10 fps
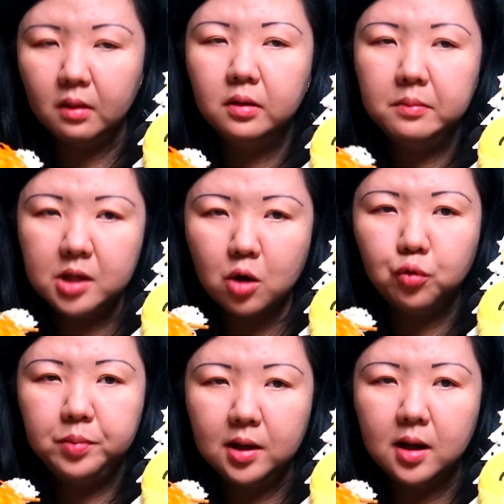На меня
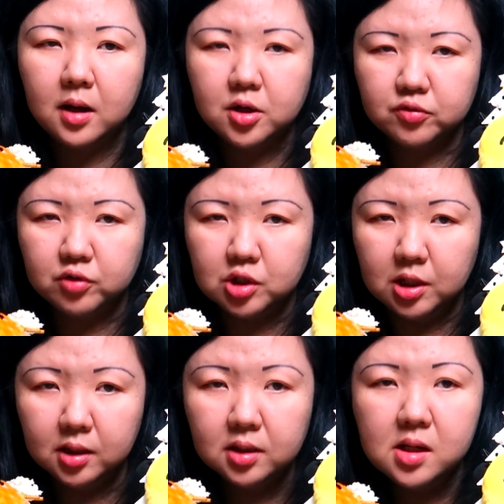купили оранжевый
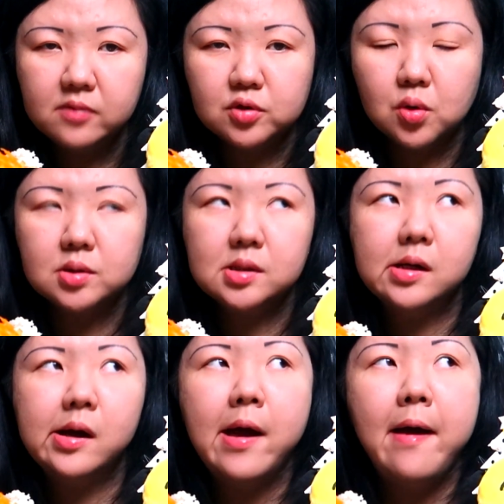жилет для
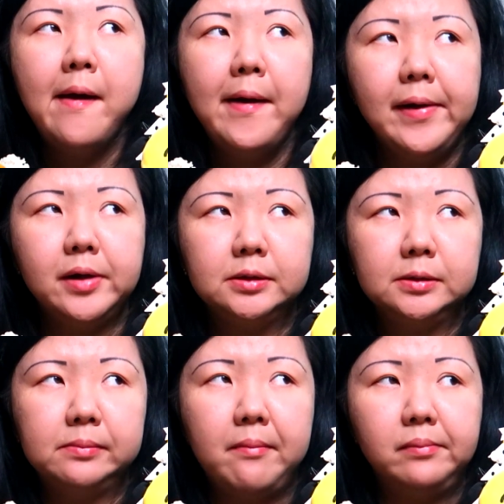взрослых,
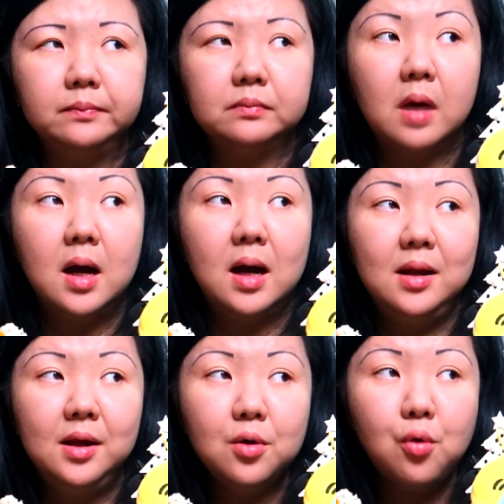а
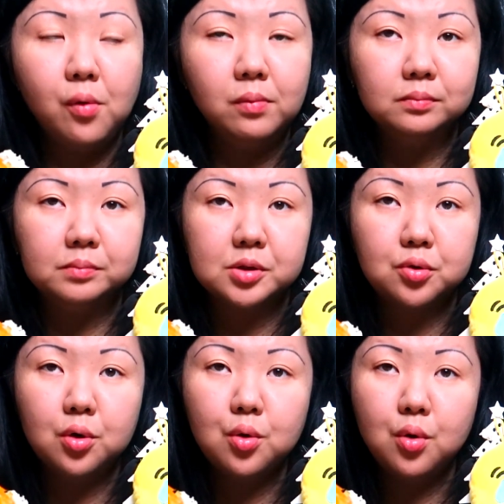Олегу, а
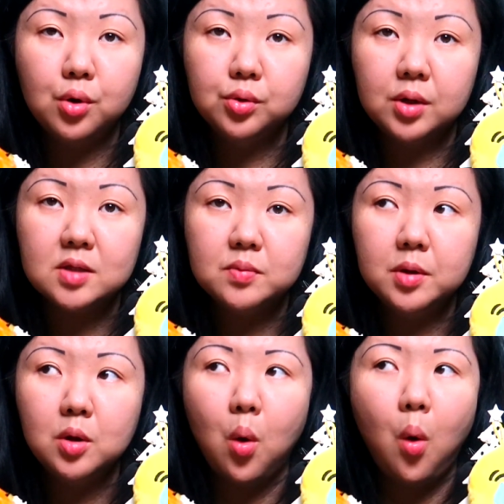поскольку он у нас
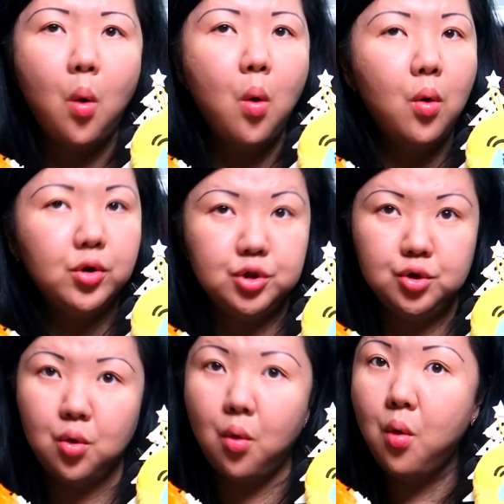был
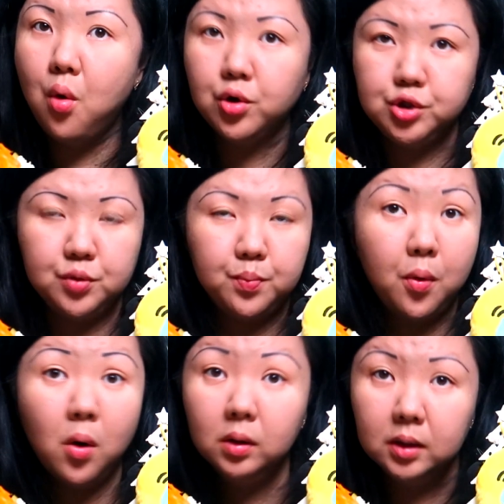очень-очень
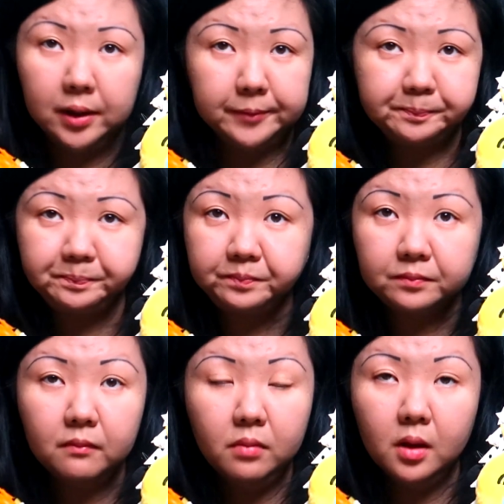полный,
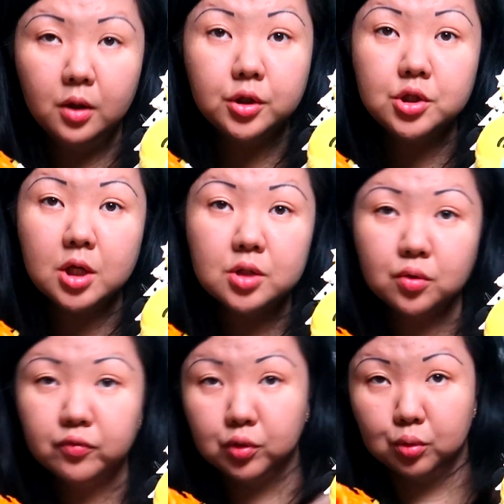это сейчас
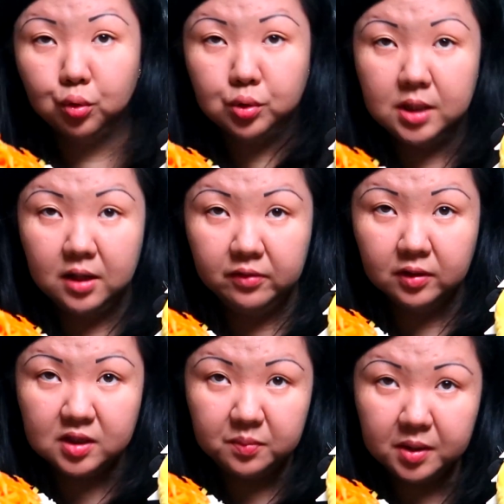он вот худее
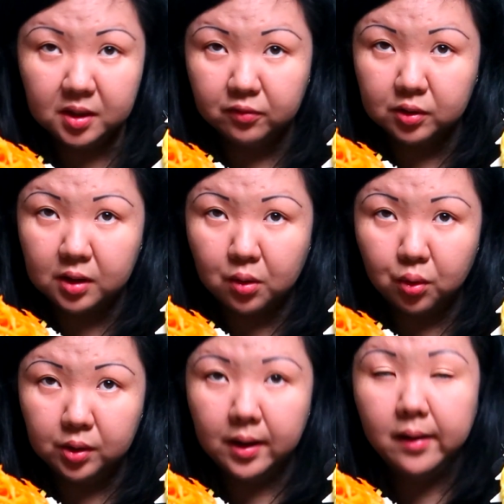велосипеда, вот
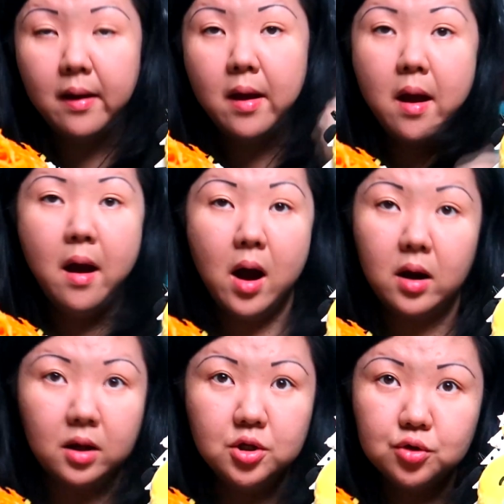такой, да, а
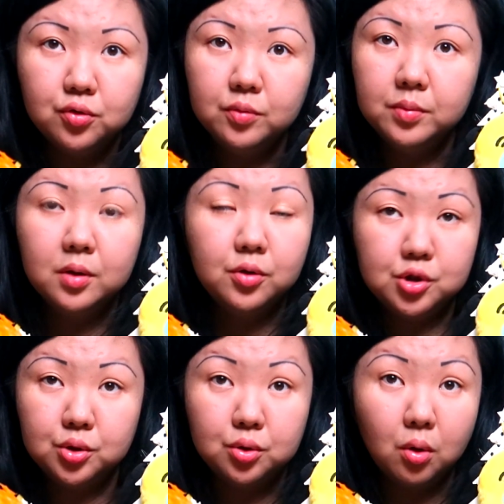раньше он был
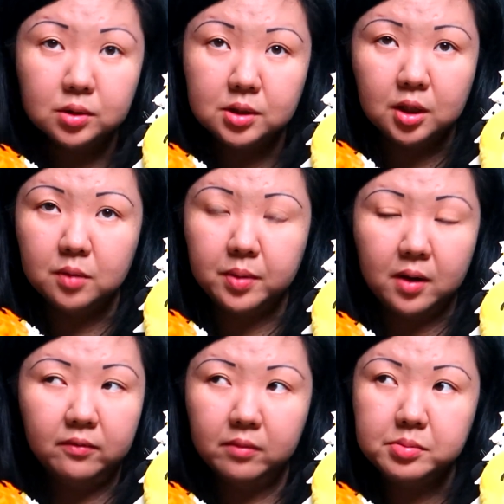очень толстенький,
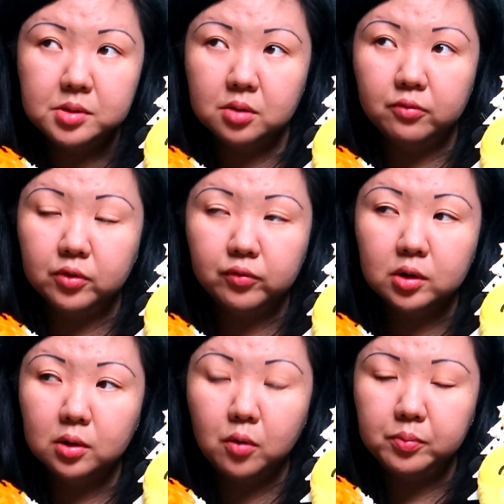прям вообще
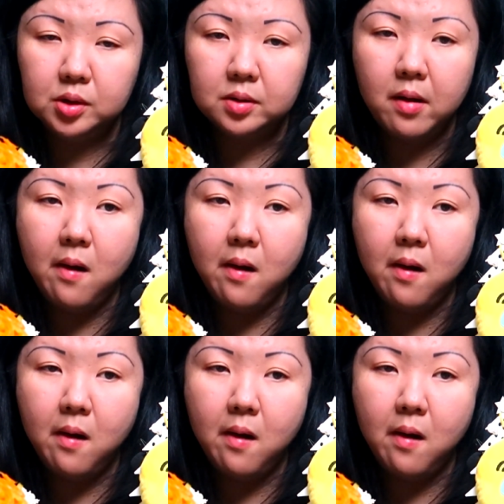вот-вот лопнет.